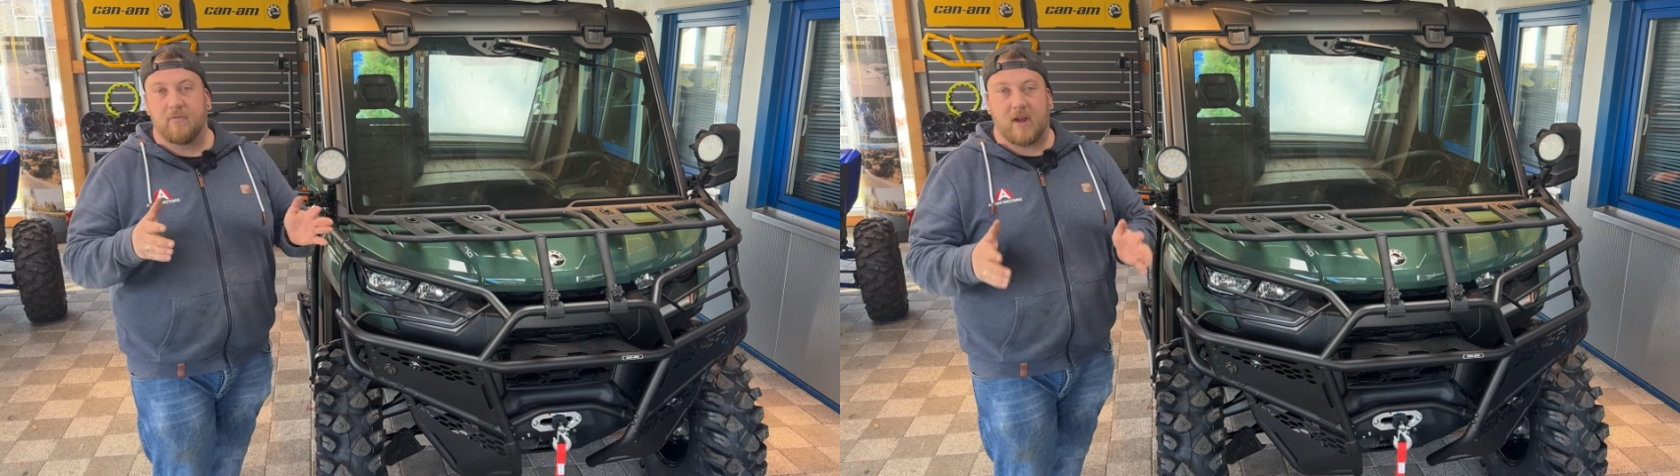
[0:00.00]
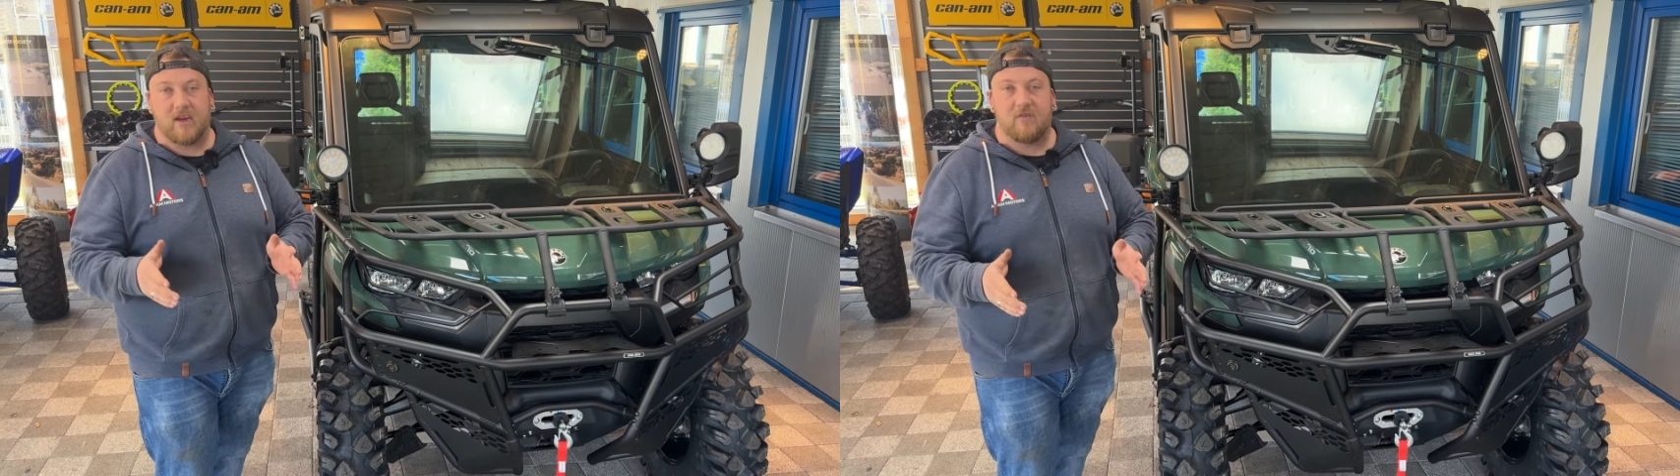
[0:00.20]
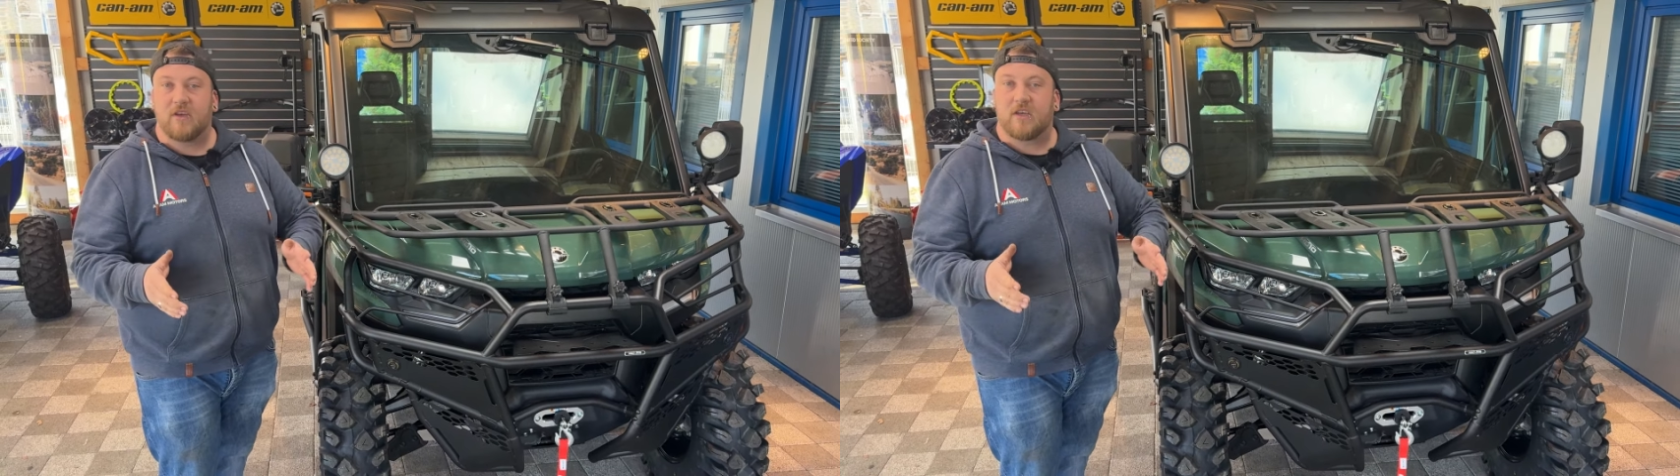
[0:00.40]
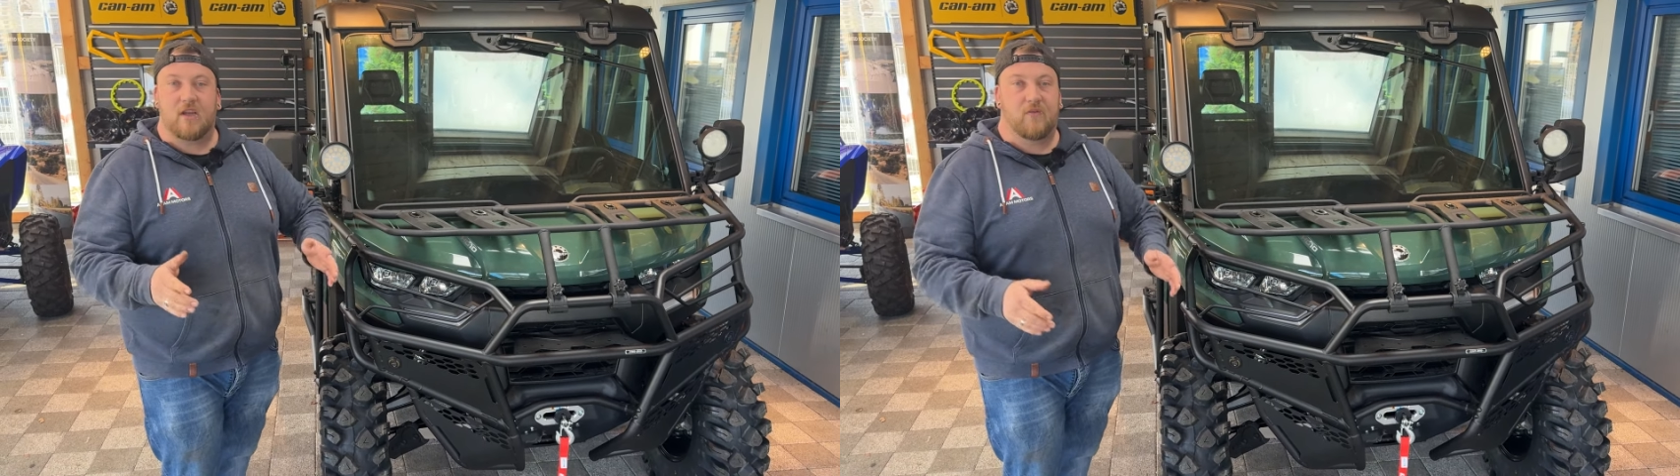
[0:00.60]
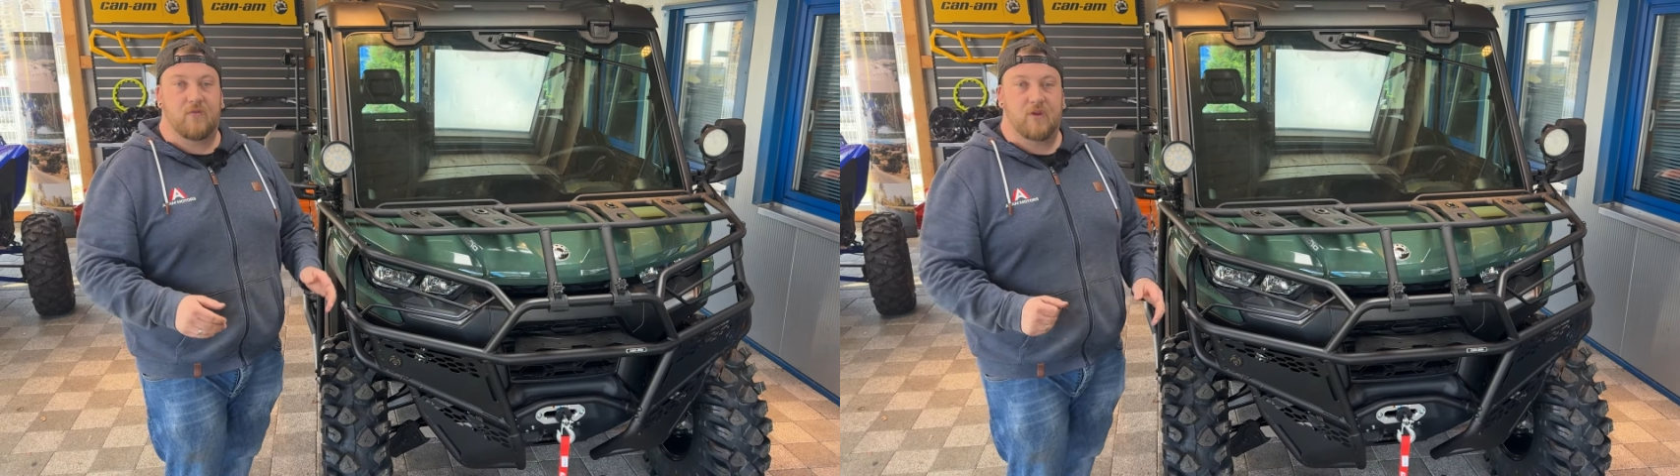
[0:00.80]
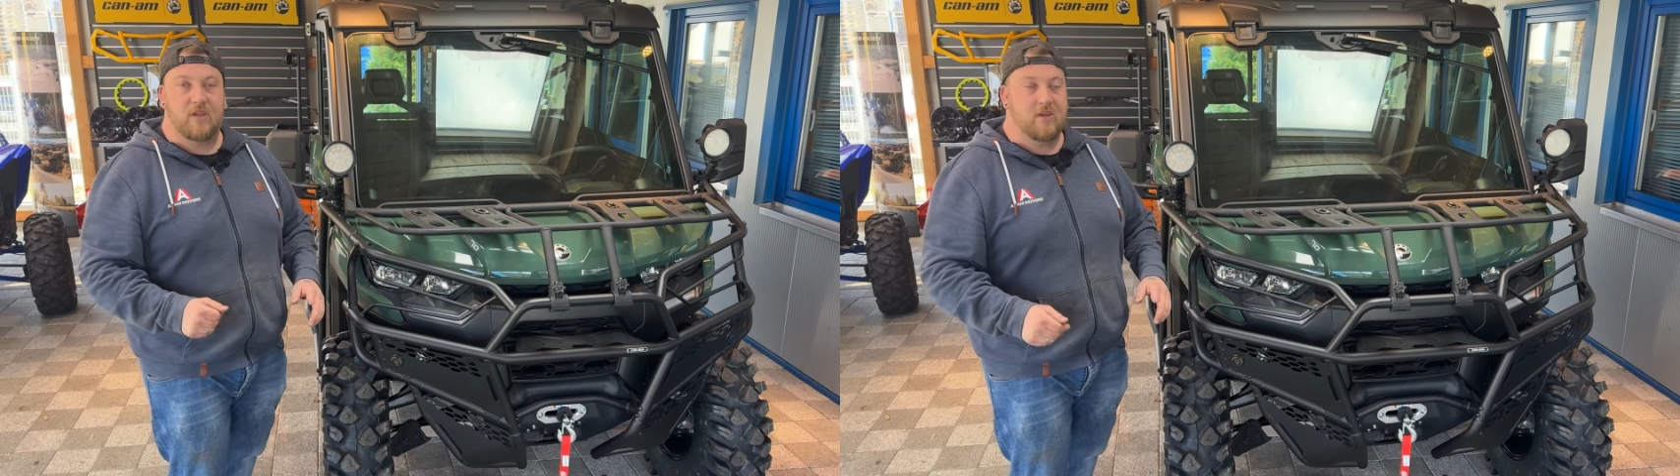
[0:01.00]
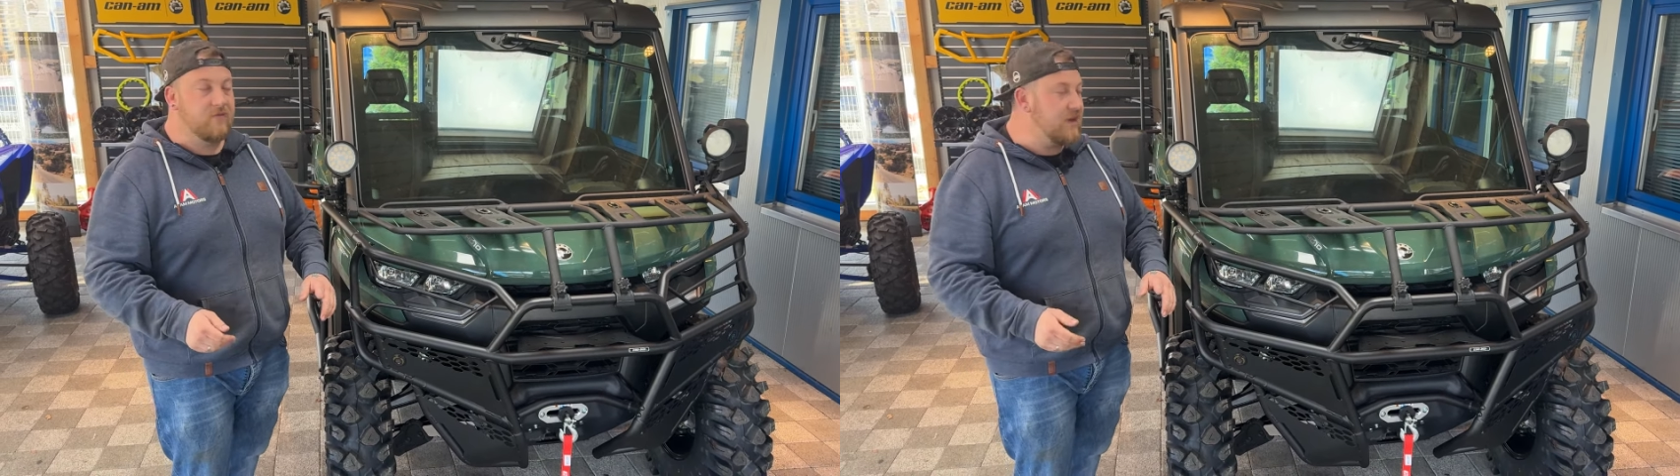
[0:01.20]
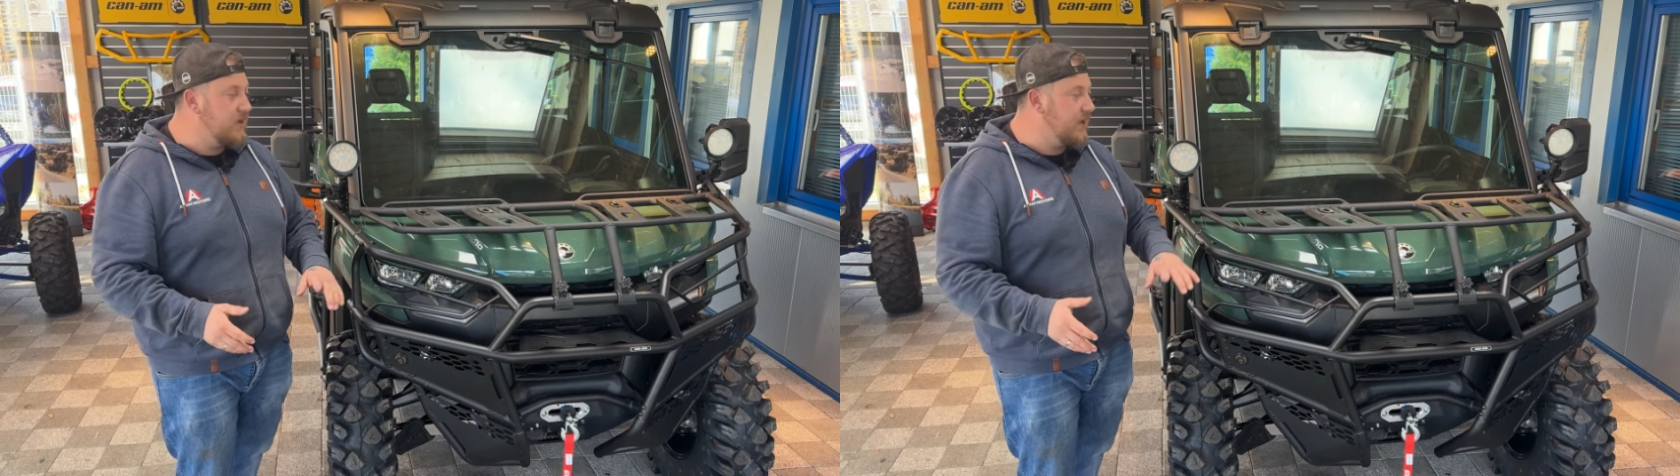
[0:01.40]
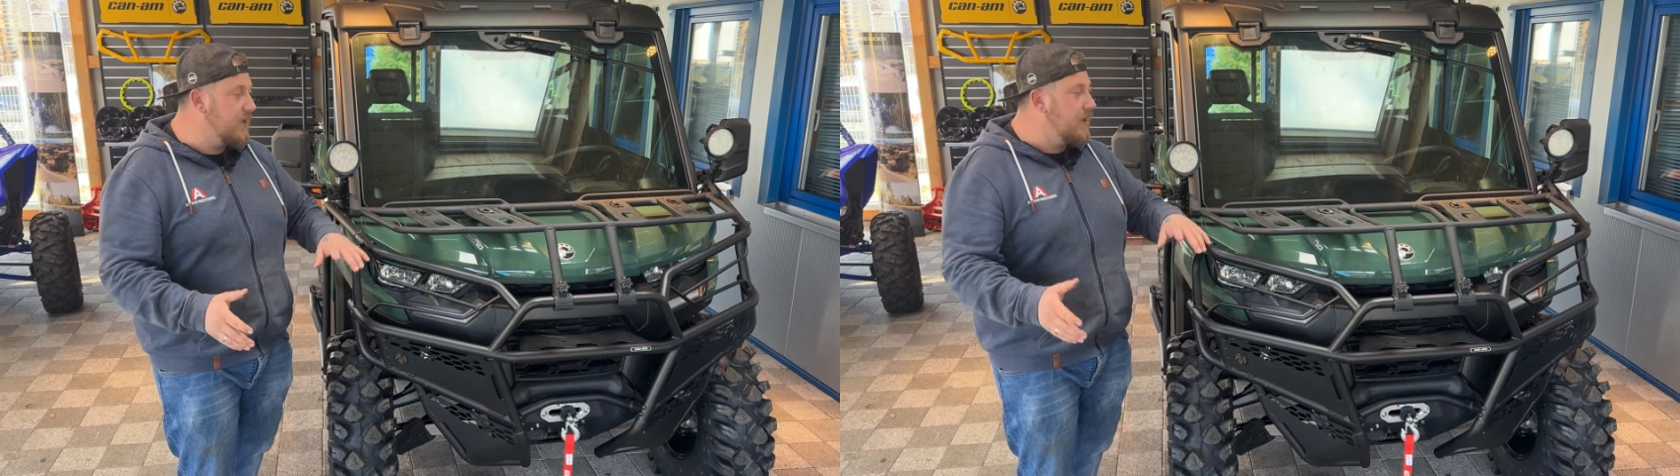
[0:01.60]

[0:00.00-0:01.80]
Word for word: Magnetventil für die Winde.